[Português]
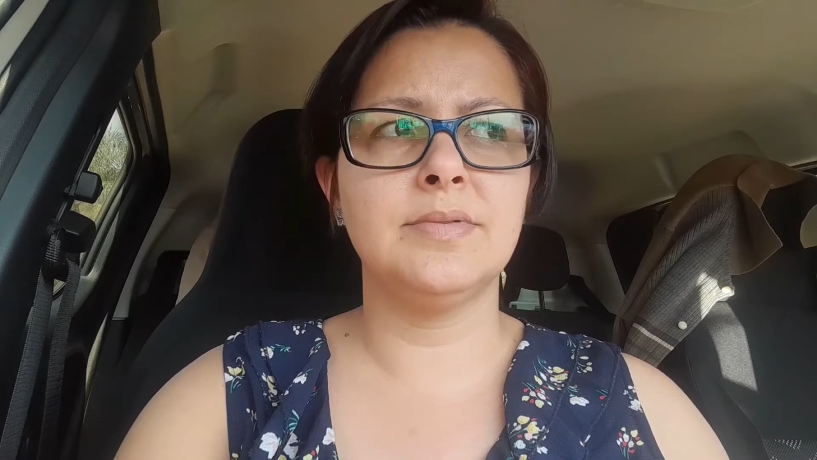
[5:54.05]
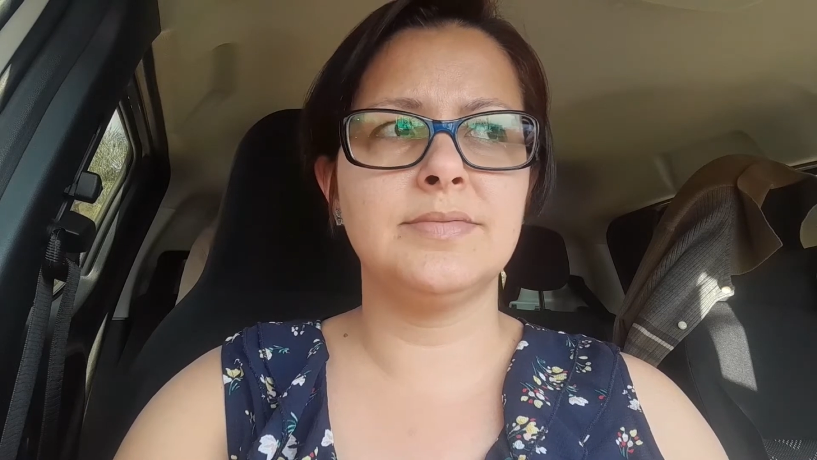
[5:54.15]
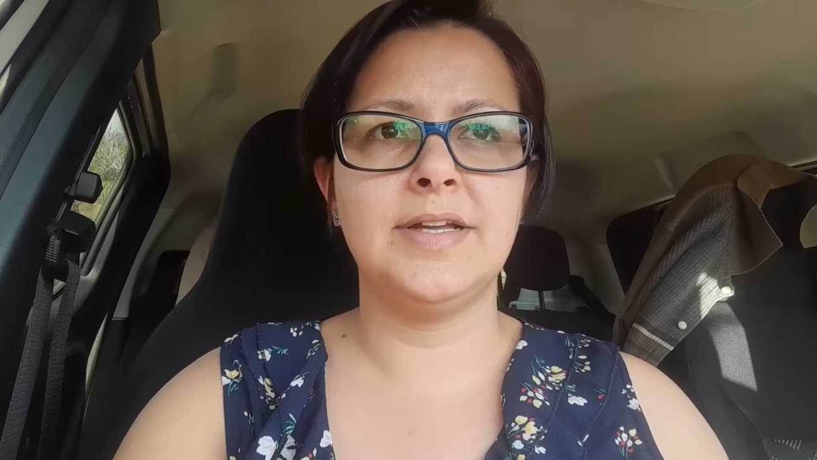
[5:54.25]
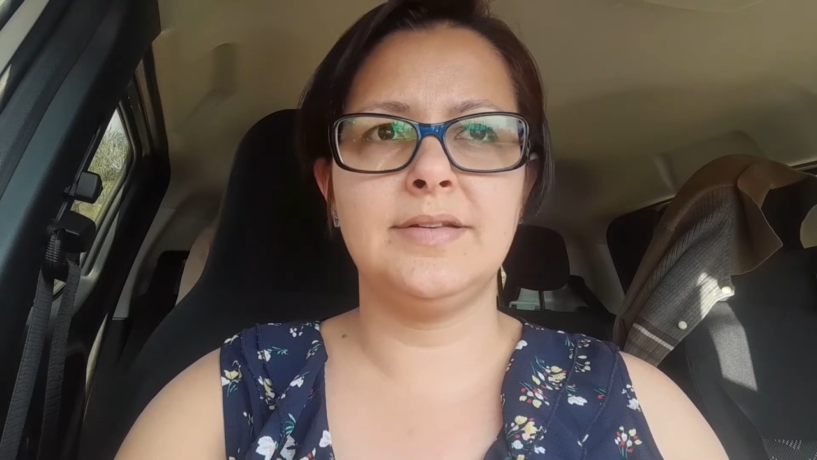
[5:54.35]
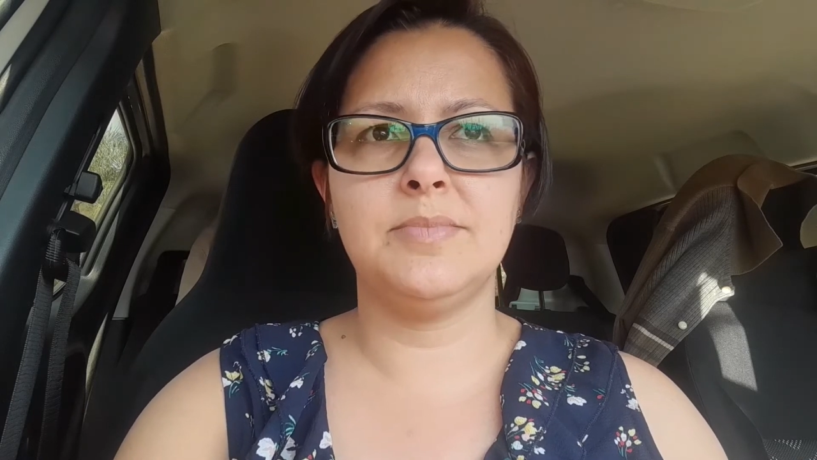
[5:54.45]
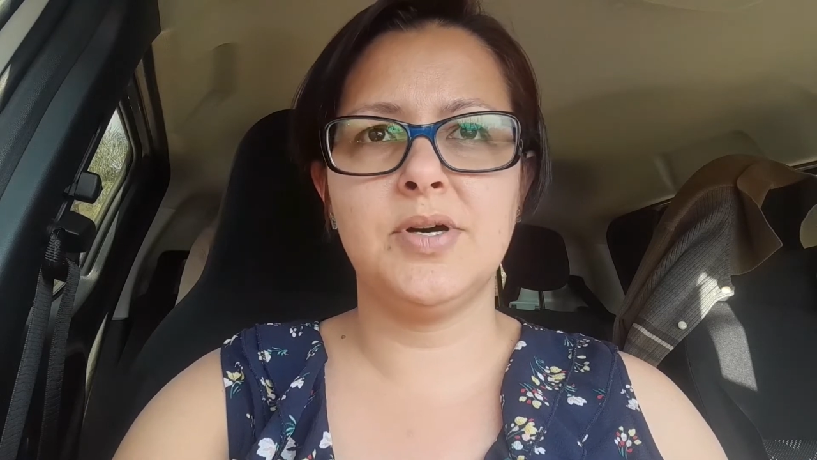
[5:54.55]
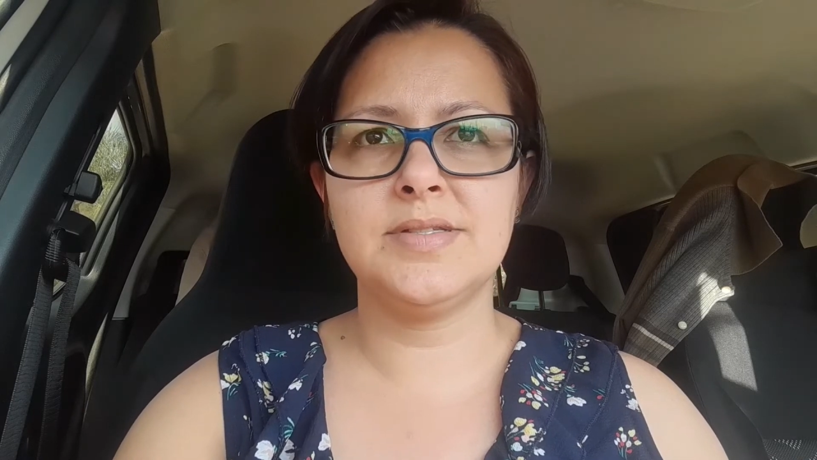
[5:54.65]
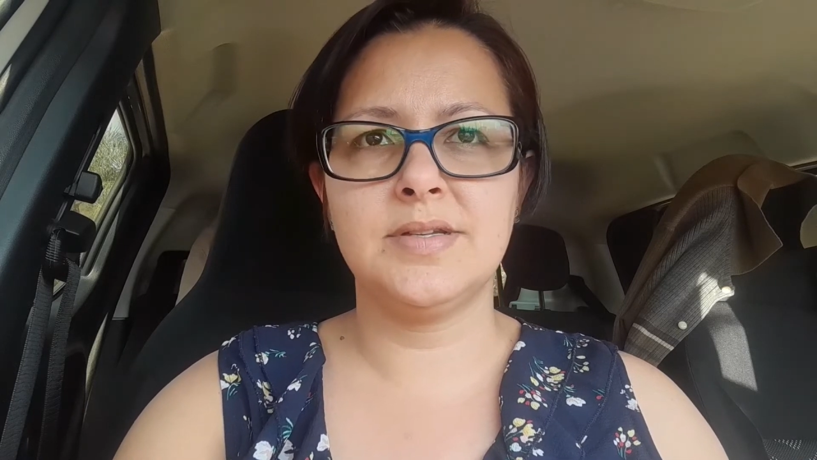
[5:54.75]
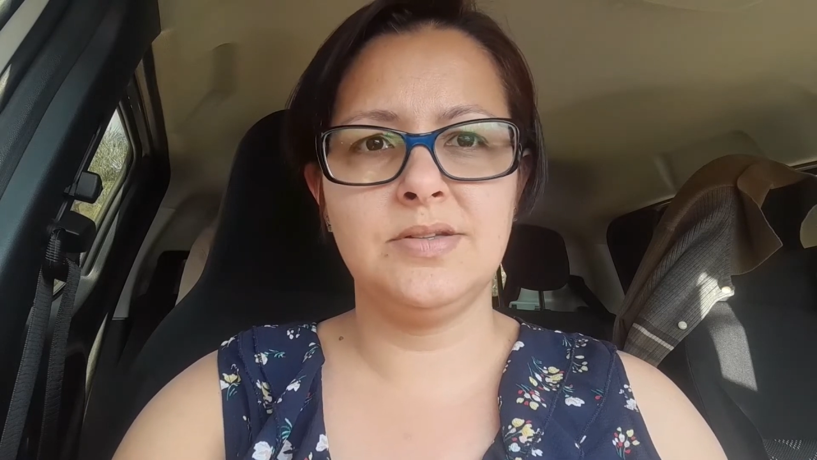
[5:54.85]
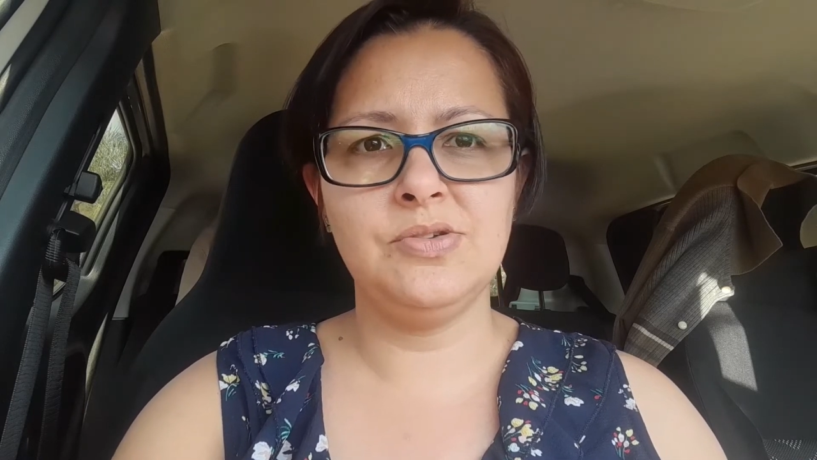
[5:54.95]
não tá de
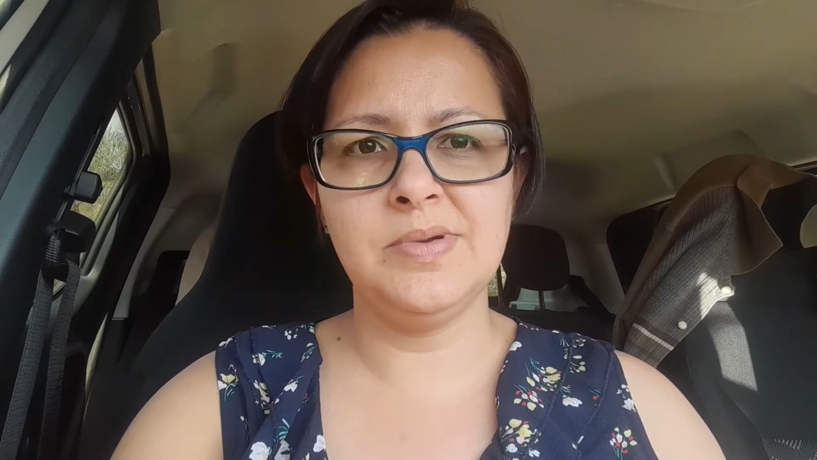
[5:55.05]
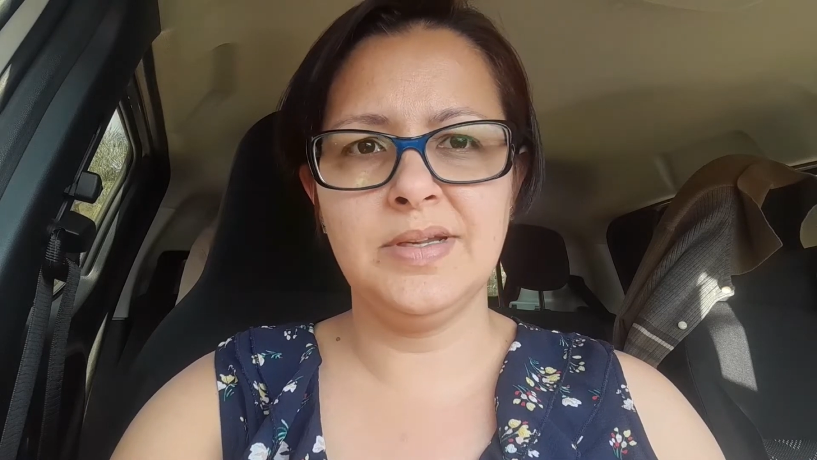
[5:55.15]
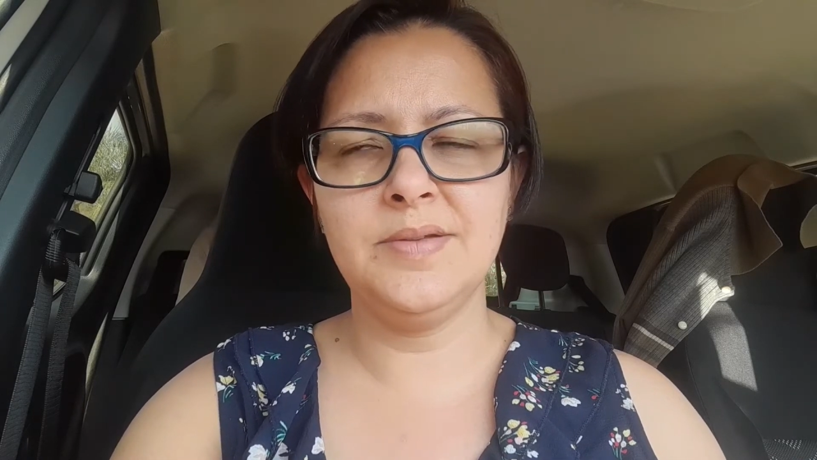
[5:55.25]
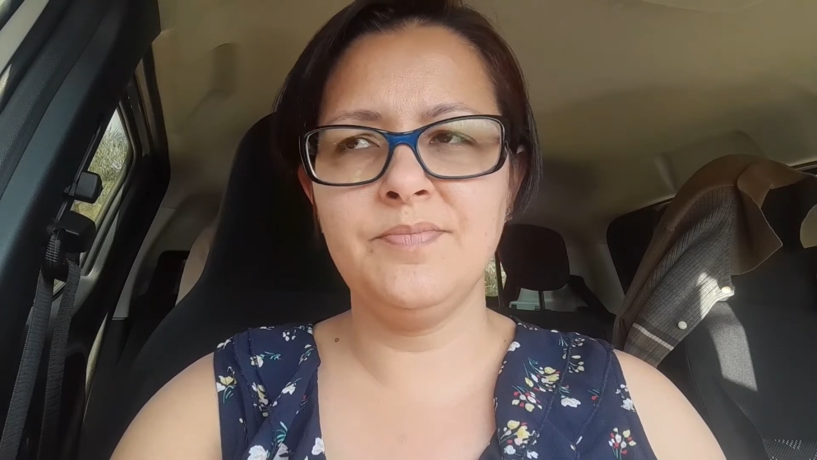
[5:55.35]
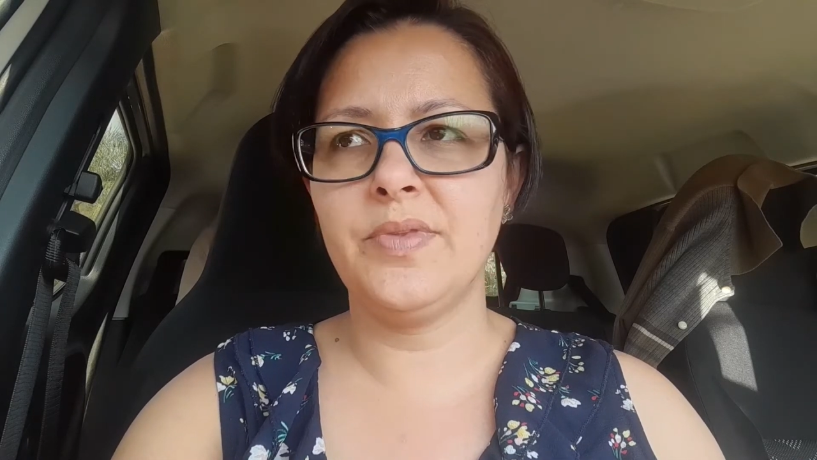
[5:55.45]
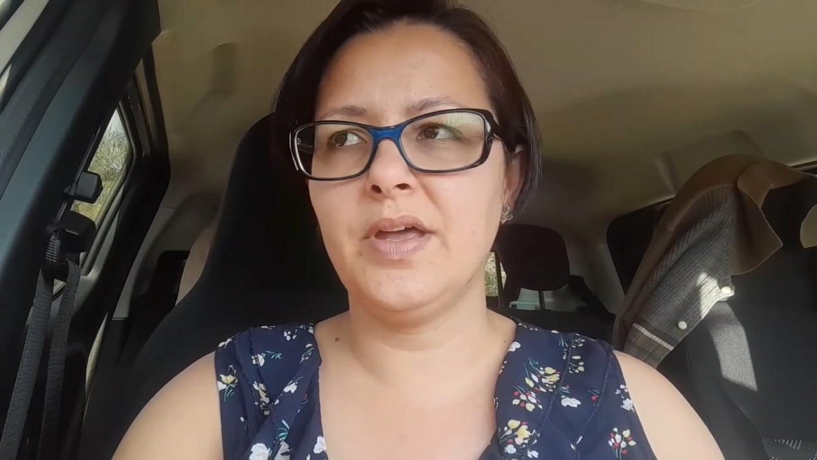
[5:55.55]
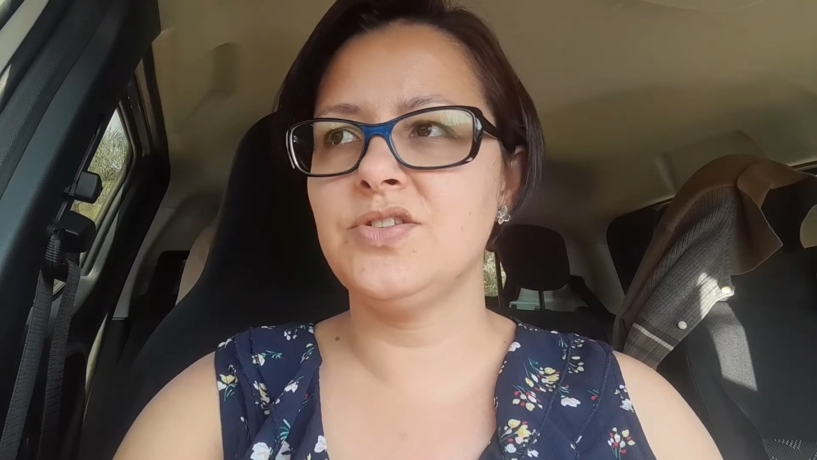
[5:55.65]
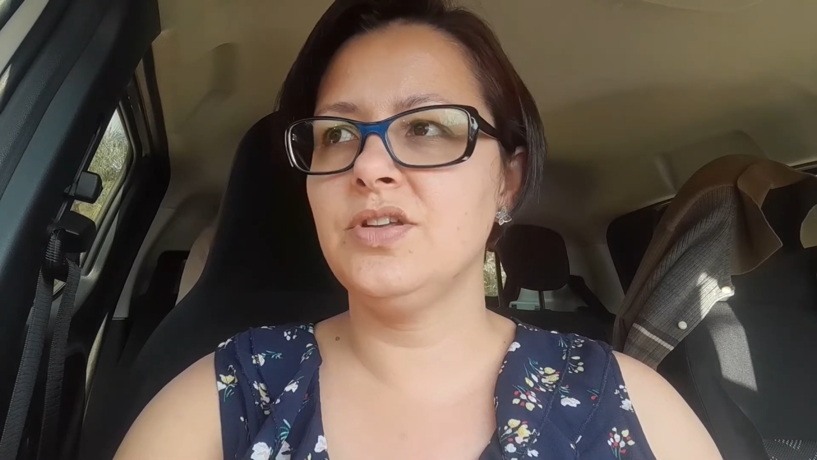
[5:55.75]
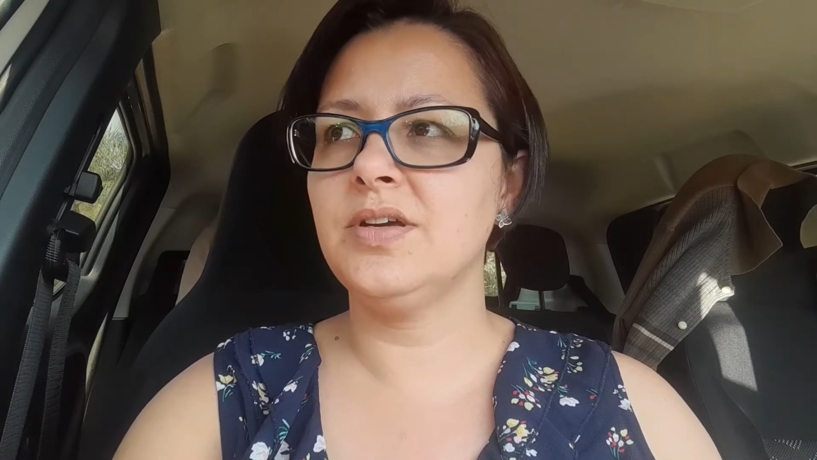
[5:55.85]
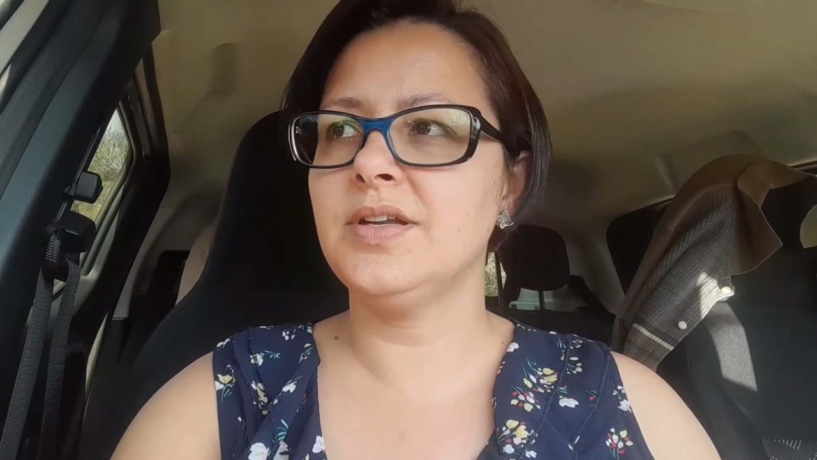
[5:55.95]
bosta nenhuma, né? A
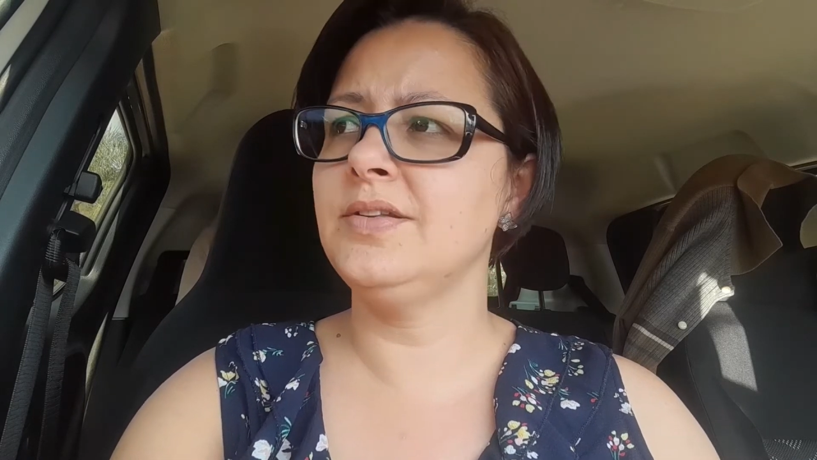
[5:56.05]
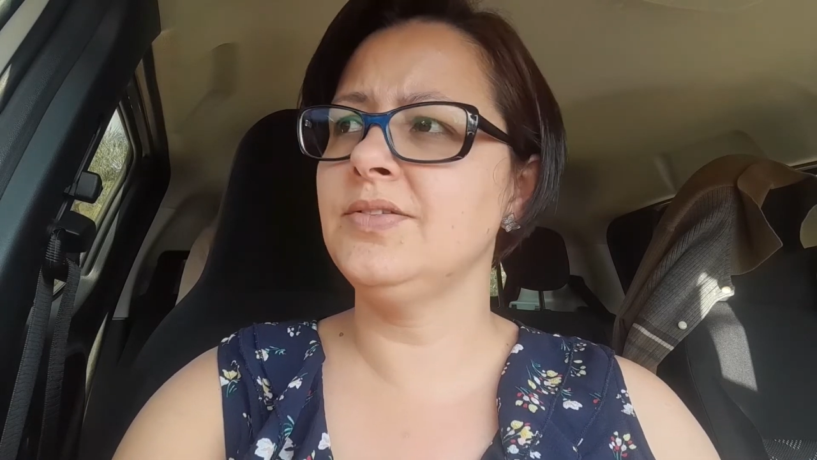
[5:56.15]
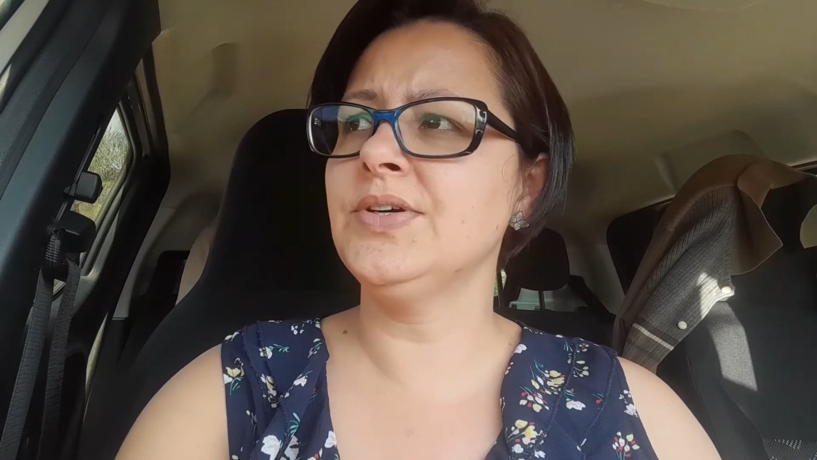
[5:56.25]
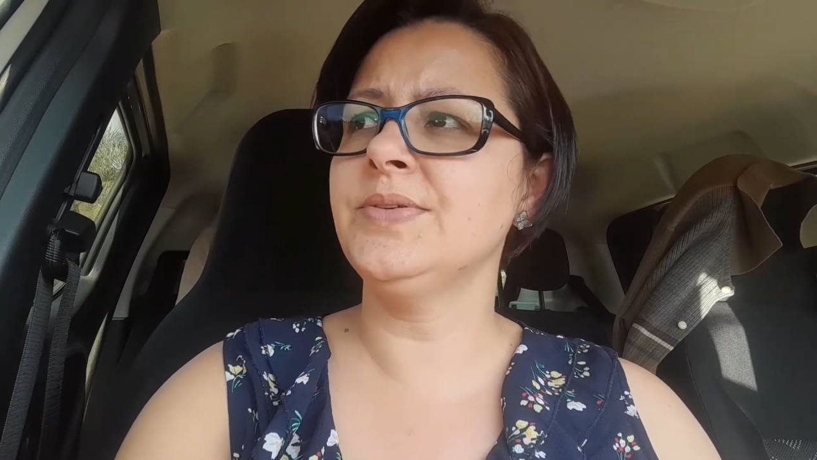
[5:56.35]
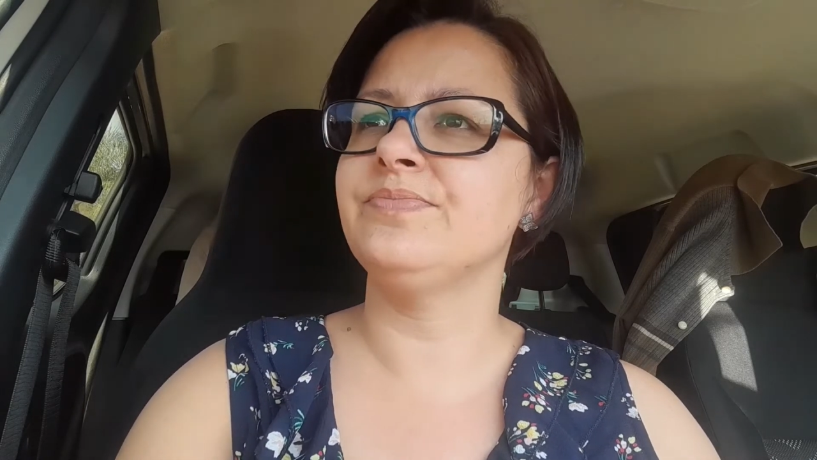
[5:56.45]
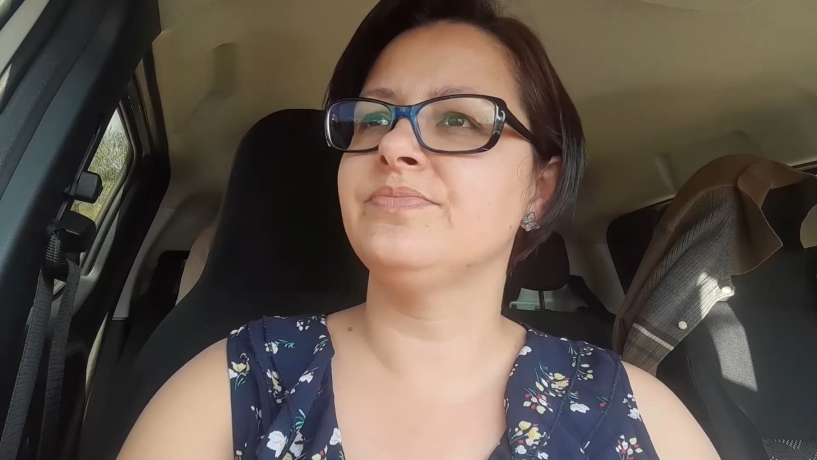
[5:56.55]
gente acreditou.